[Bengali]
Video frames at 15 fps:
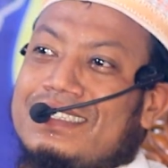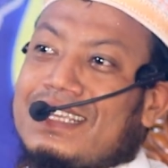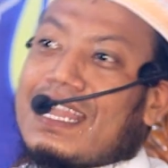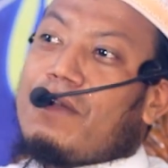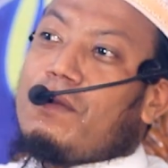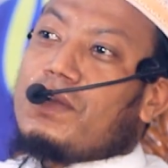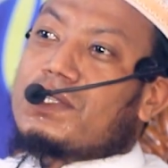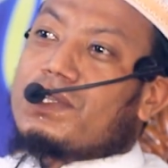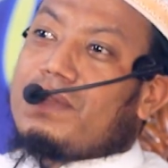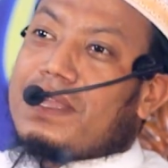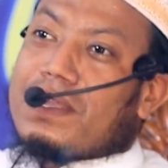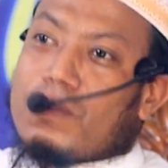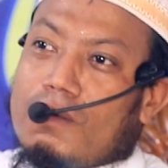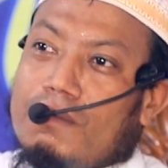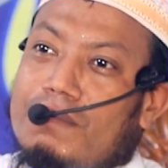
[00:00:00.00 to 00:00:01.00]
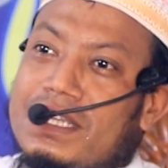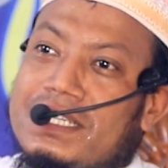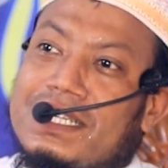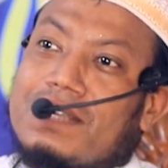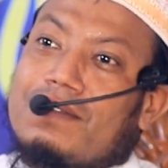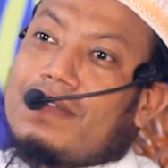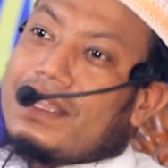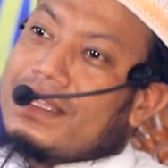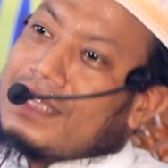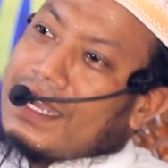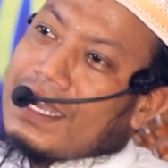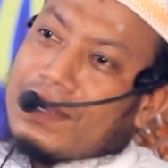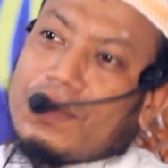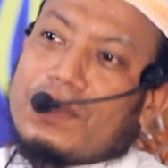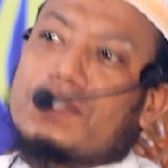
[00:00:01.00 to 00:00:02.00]
যারা ওজনে কম বেশি করে
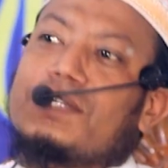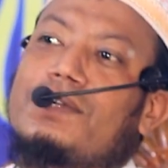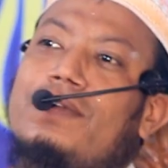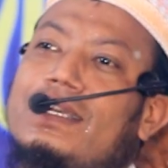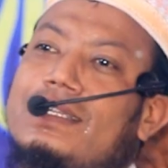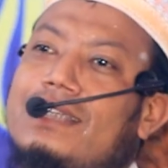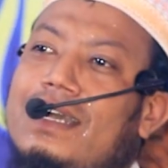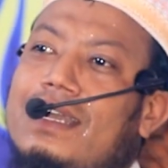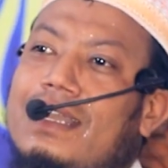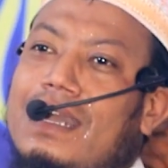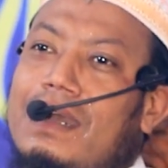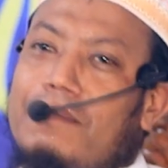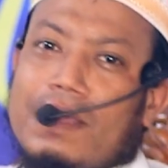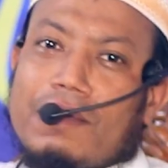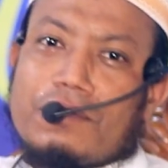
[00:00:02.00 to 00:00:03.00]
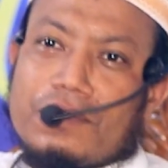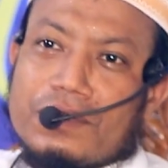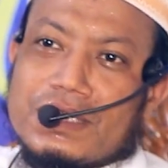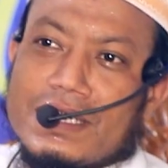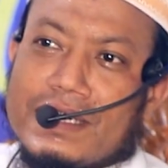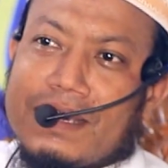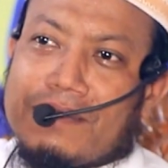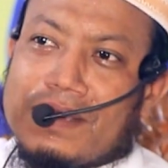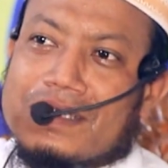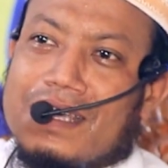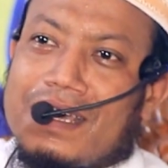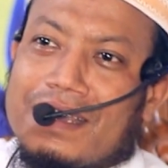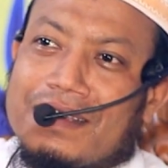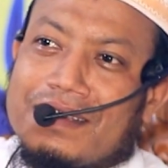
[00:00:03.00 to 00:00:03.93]
তারা ধ্বংস হয়ে যায় আমরাও খুশি না বেজা